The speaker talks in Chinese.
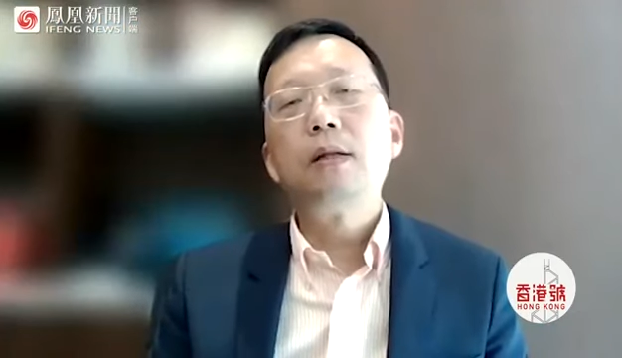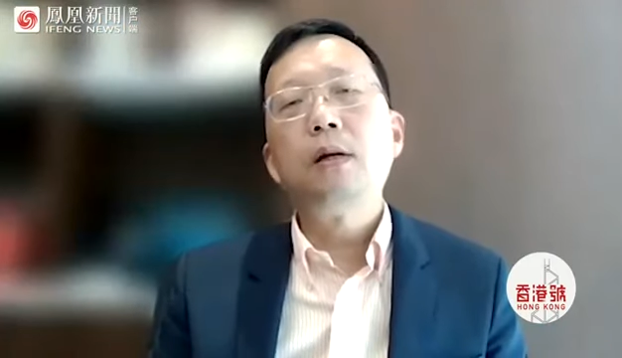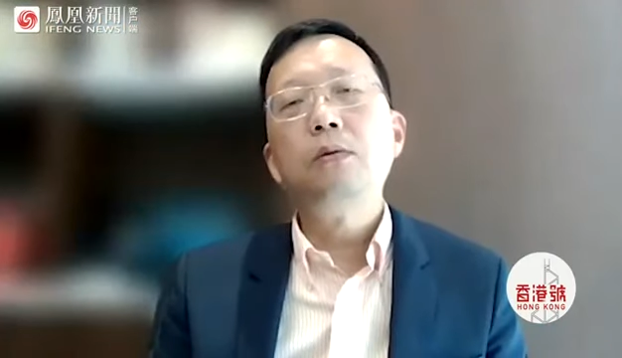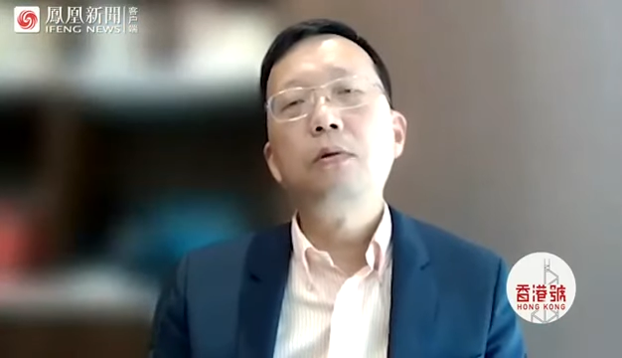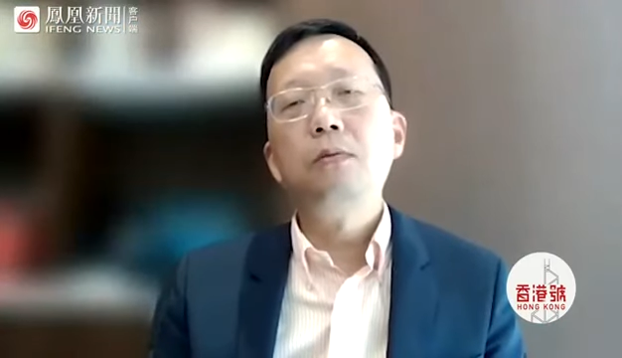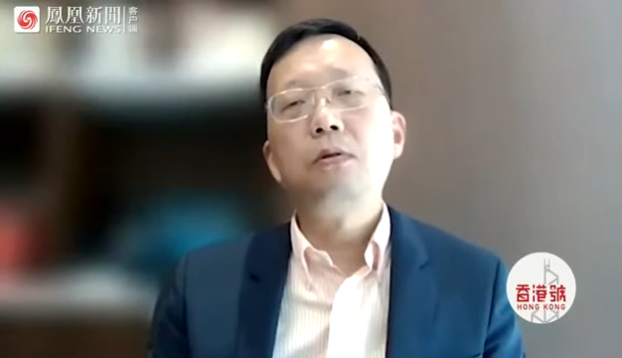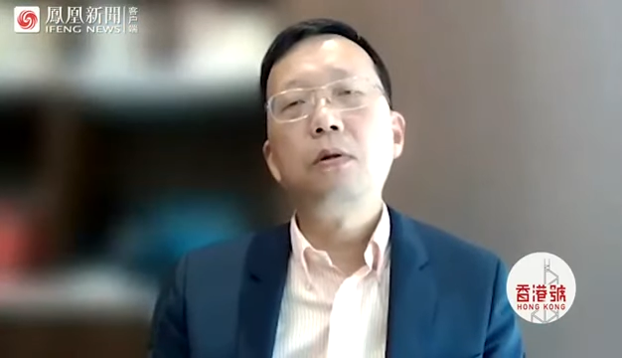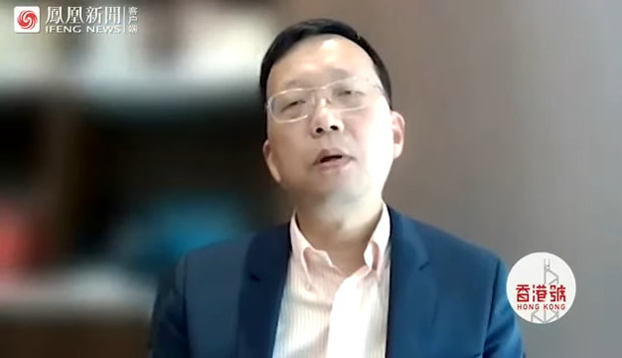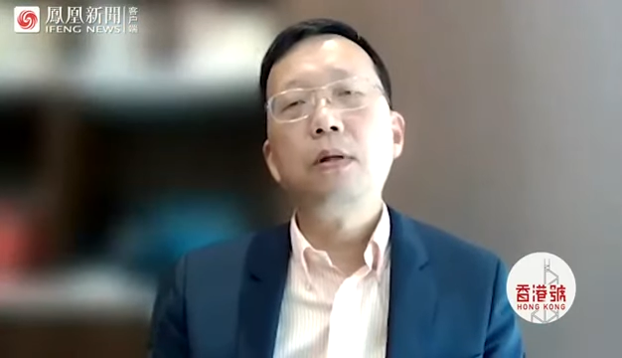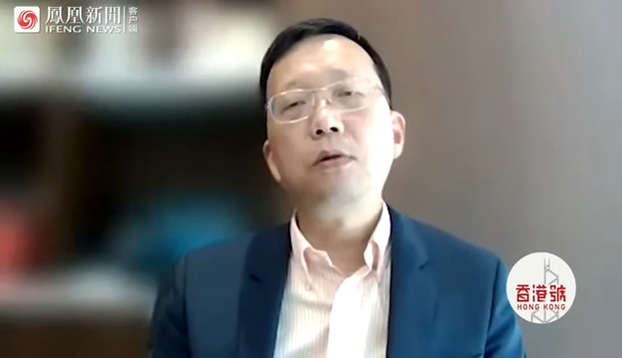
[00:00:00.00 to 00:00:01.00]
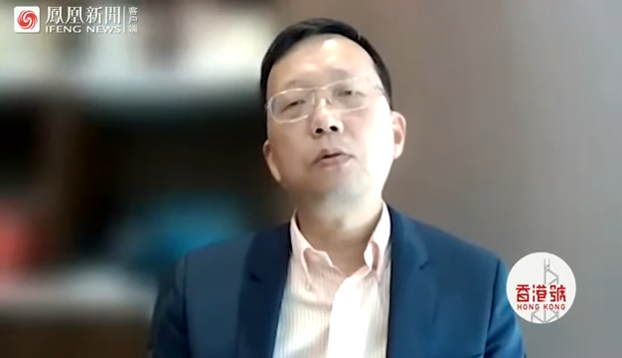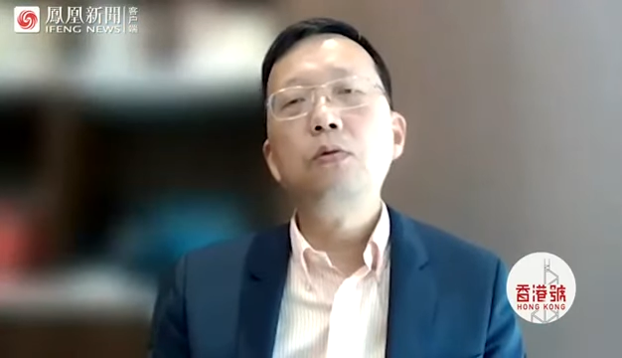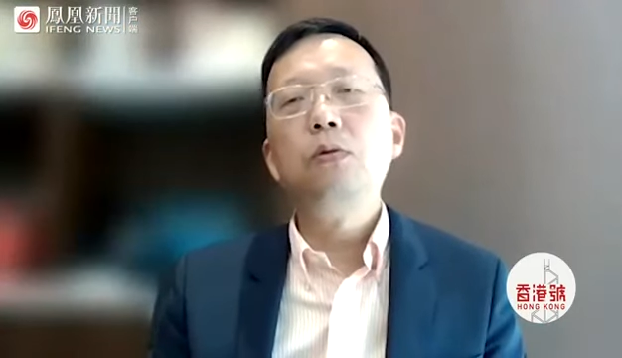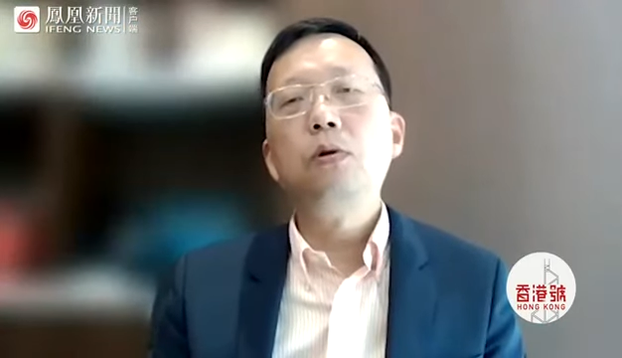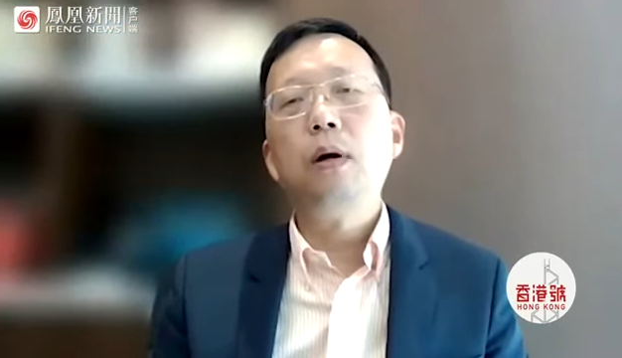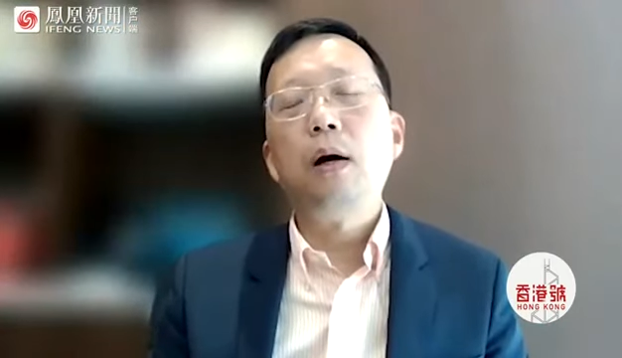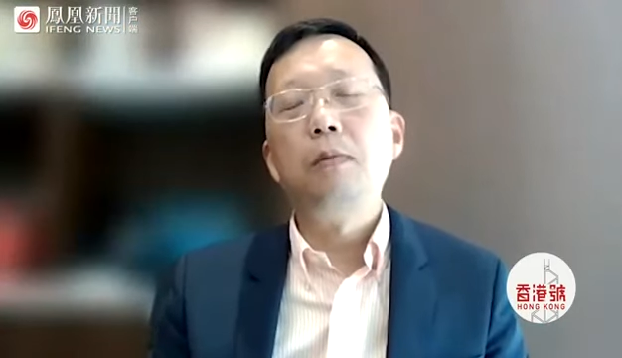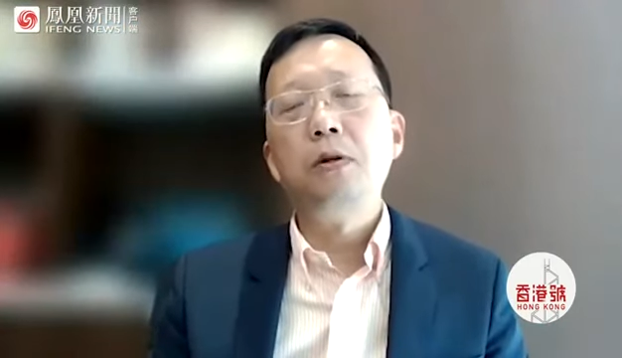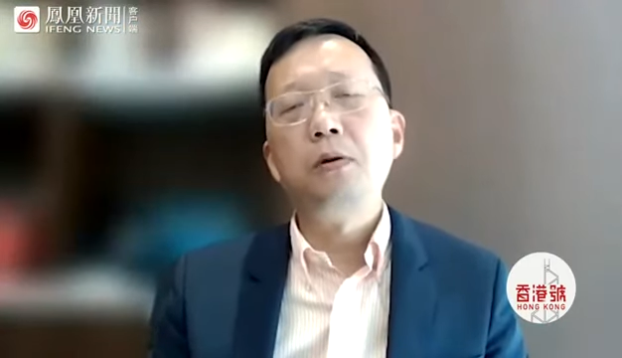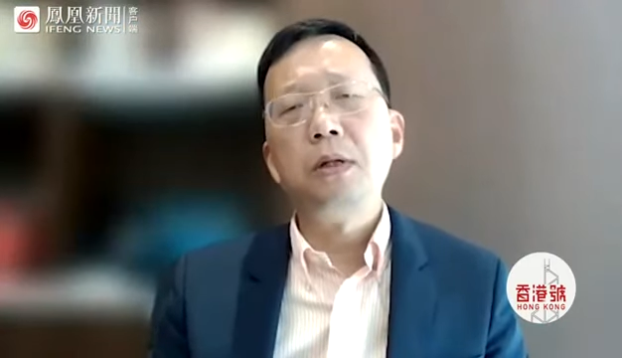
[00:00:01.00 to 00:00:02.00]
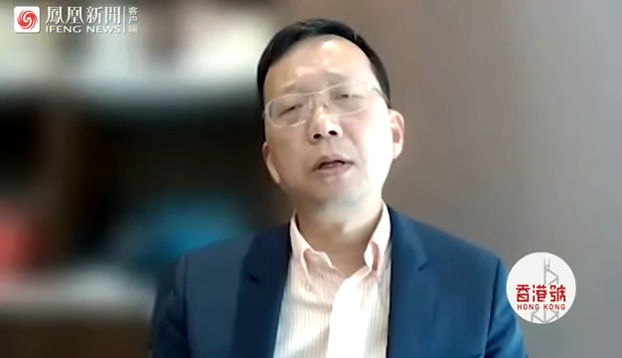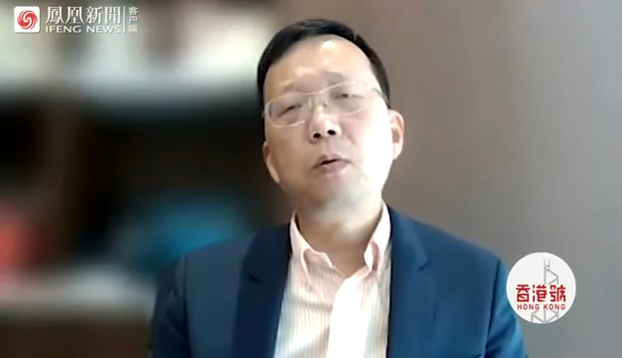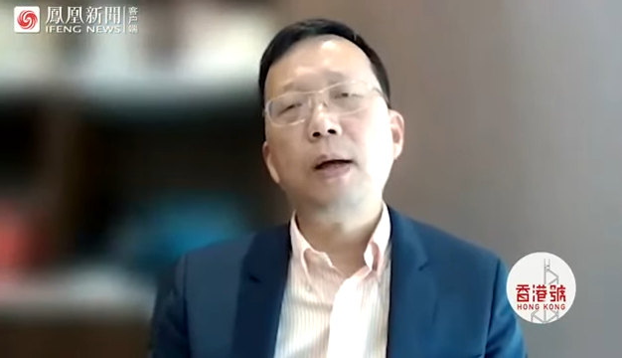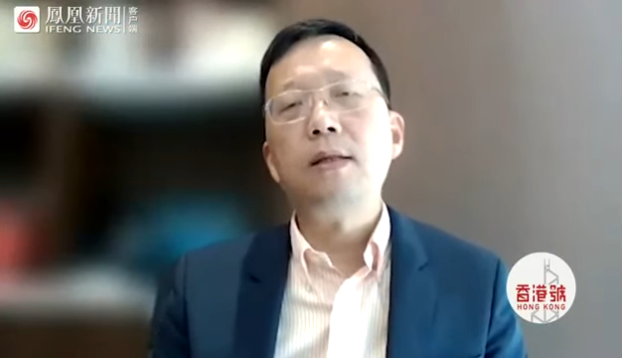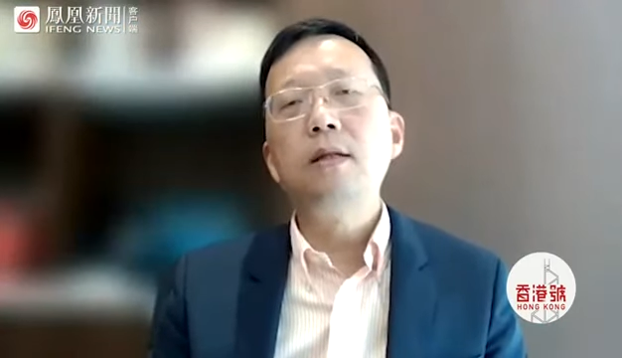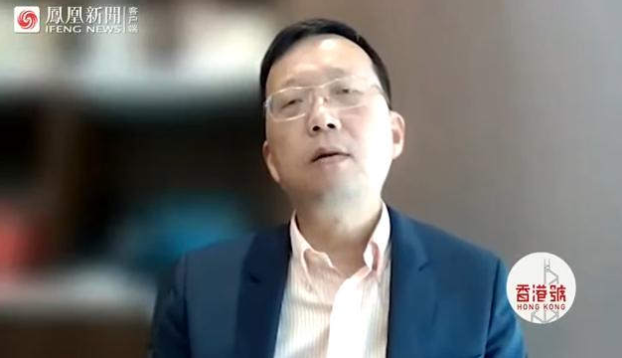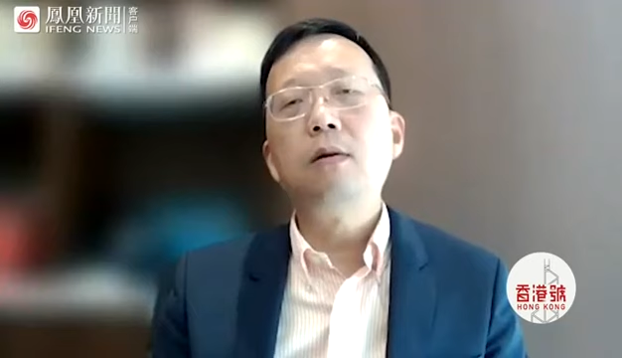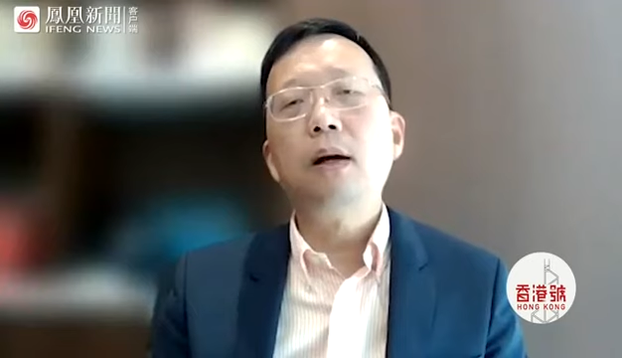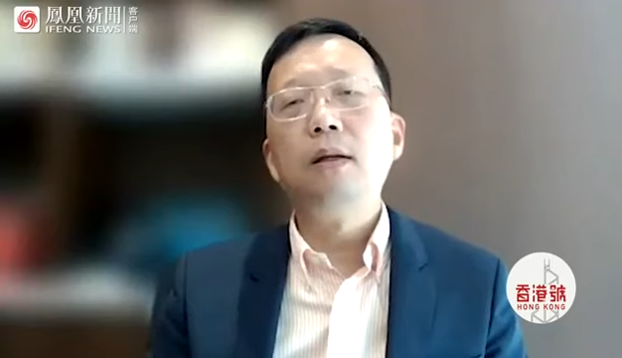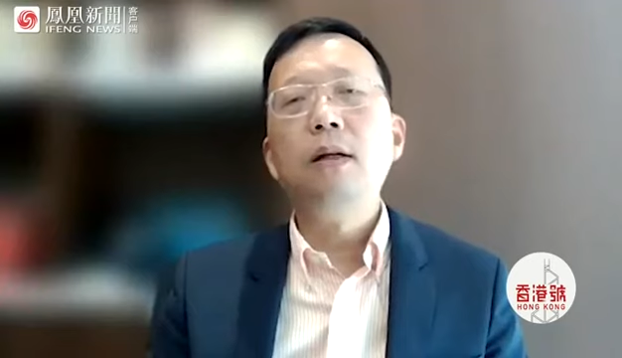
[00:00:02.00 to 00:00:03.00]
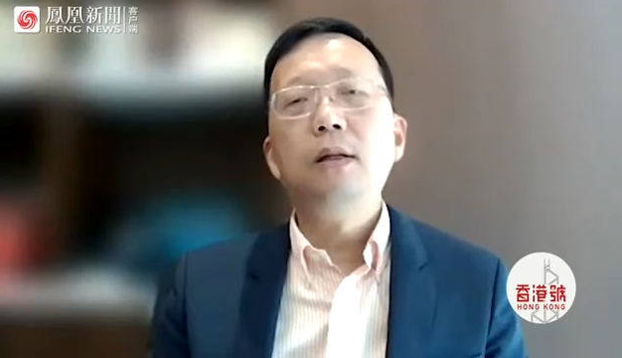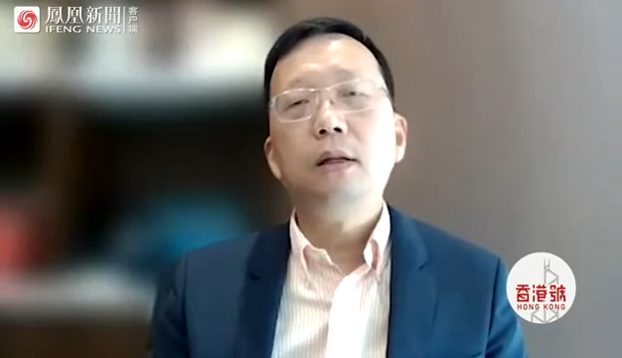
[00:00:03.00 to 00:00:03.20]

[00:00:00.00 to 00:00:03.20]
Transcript: 相对我们说像中国啊，我们有一些管制的话呢，